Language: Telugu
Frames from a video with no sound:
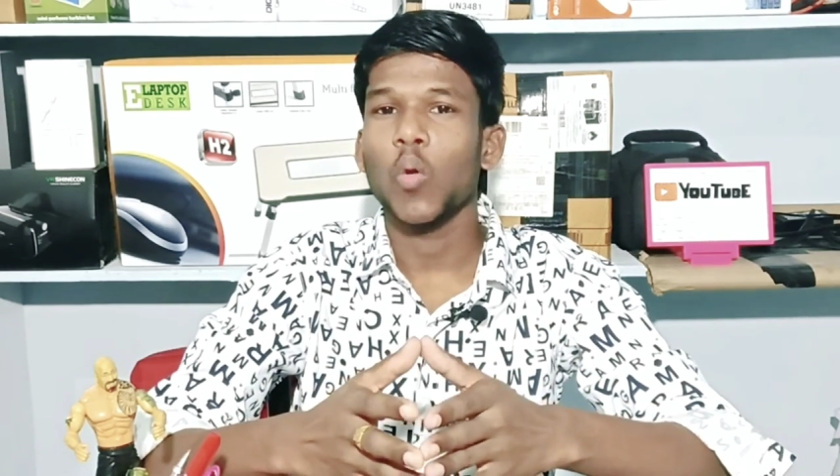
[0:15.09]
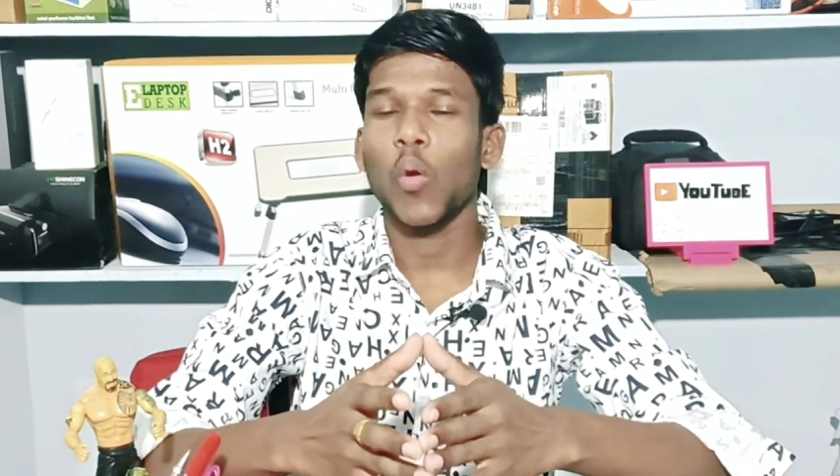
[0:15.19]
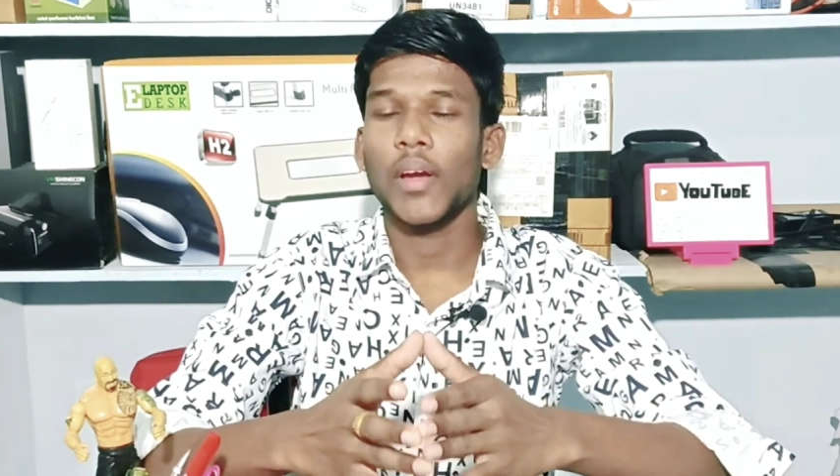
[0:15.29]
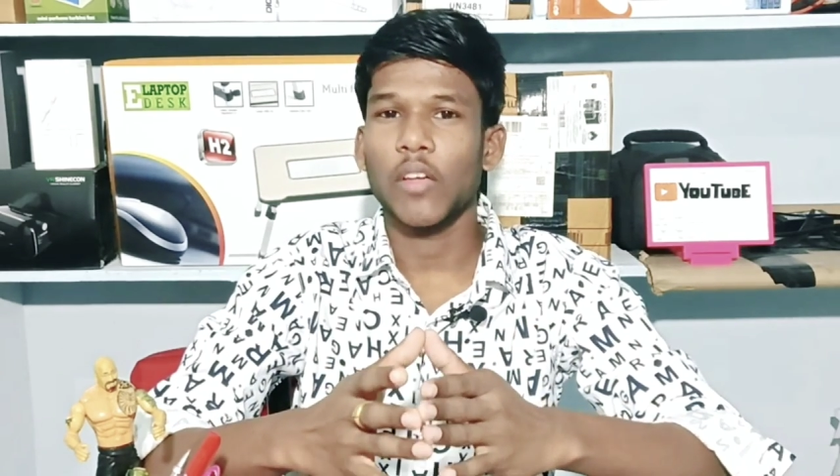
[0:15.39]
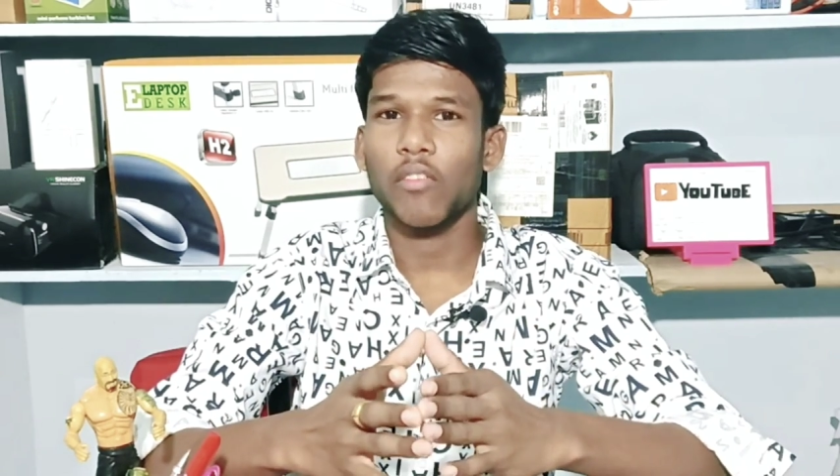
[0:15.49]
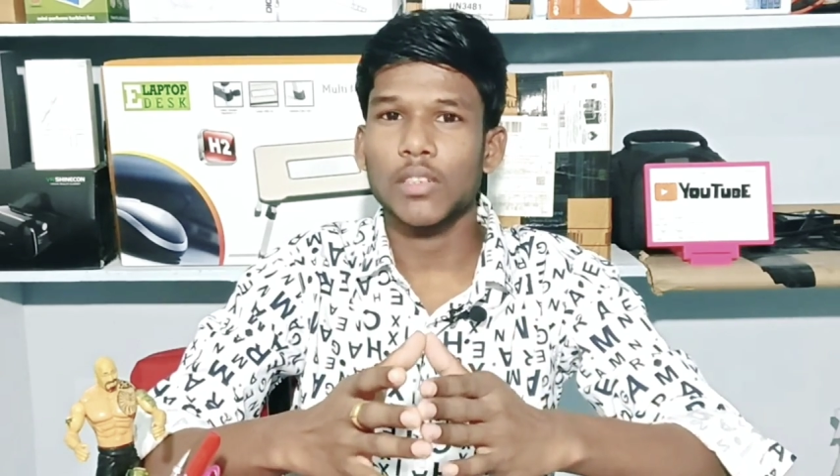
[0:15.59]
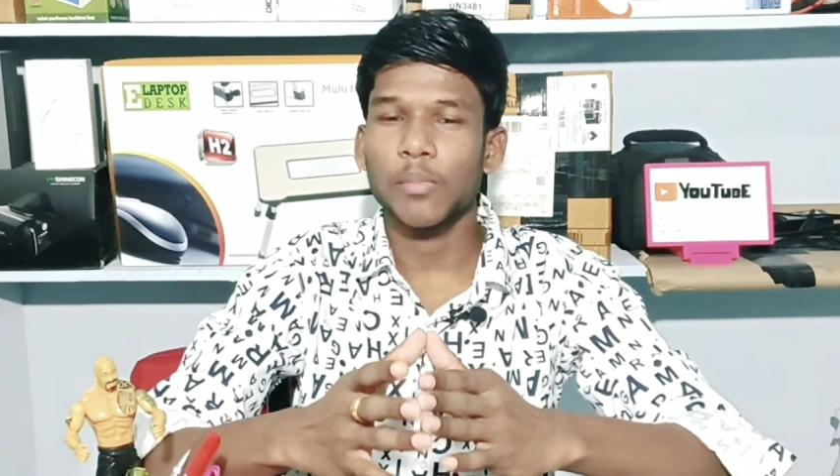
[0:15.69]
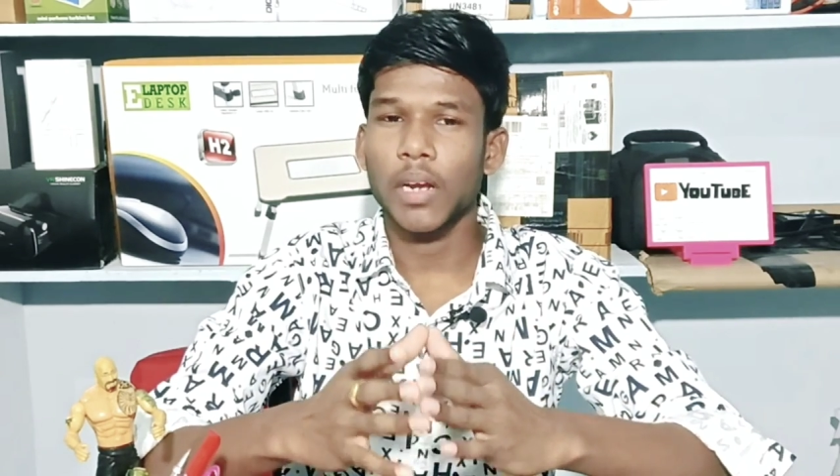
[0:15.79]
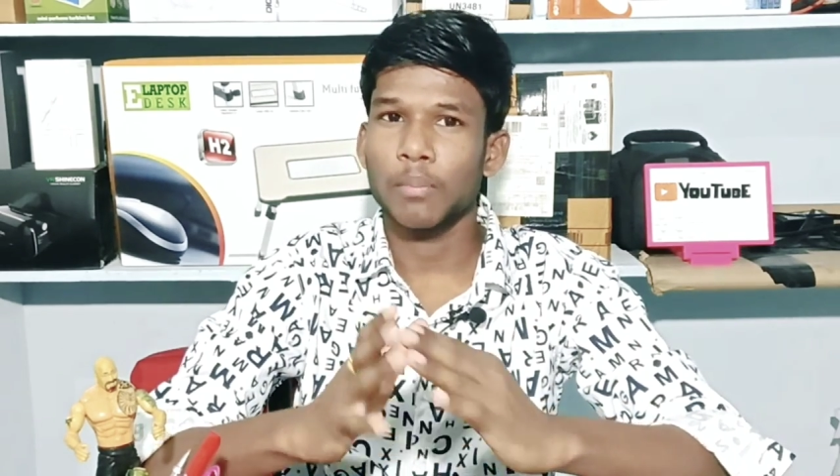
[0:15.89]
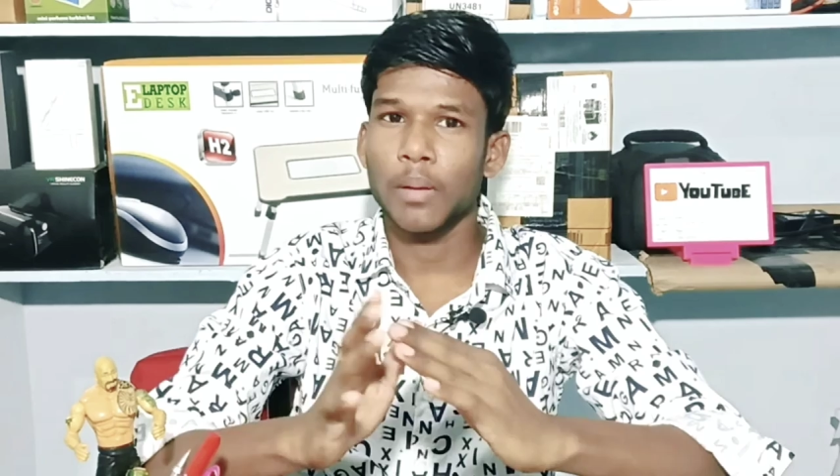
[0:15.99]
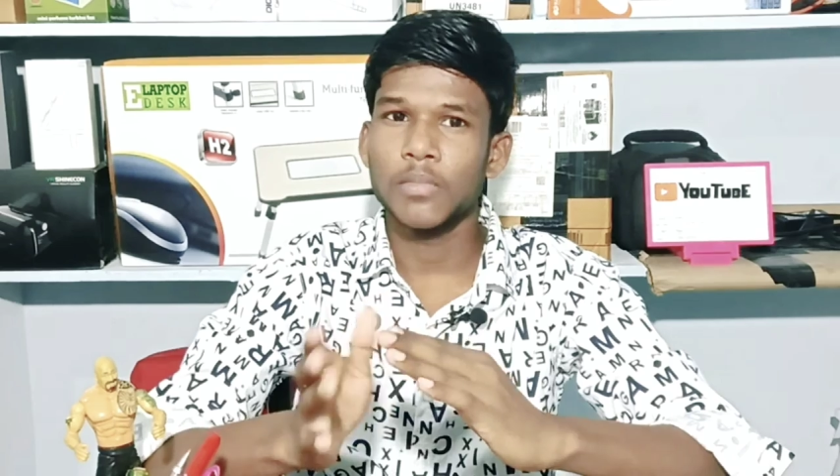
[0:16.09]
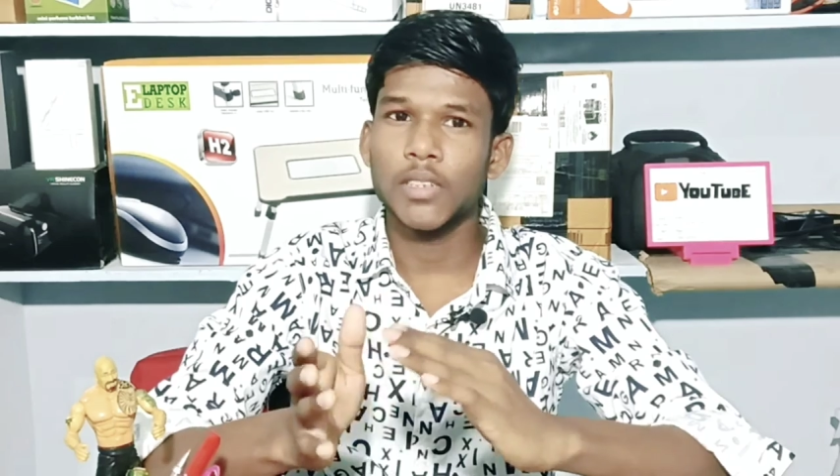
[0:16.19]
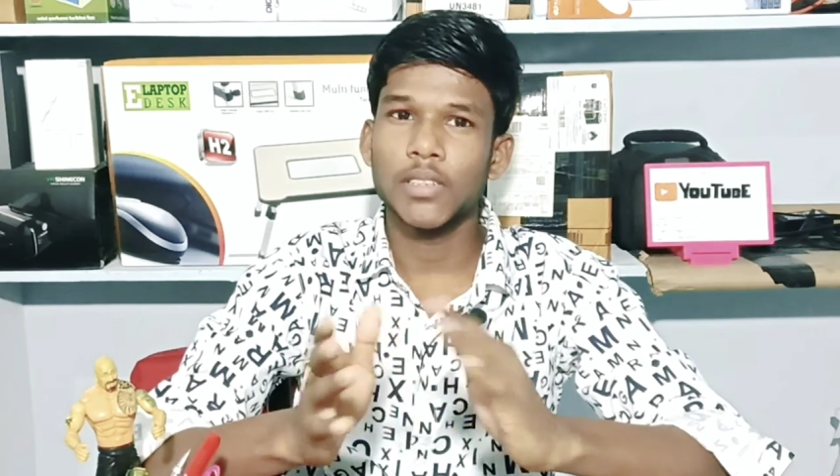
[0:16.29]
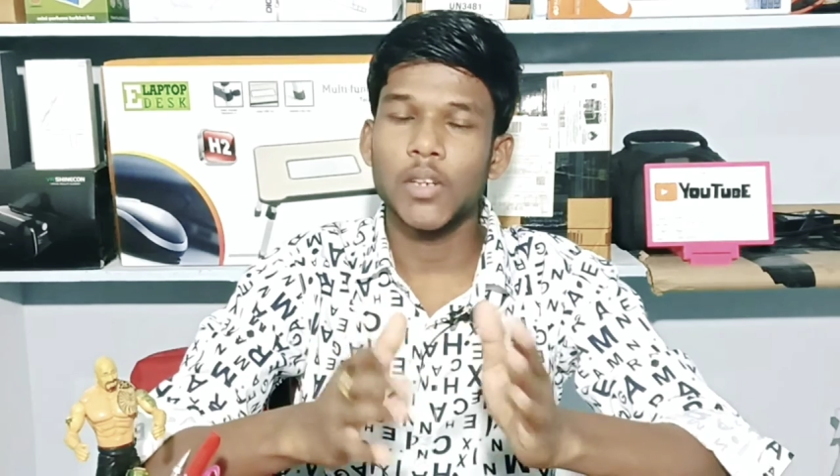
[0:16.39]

ఓకేనా ఫ్రెండ్స్ మనకి పబ్జీ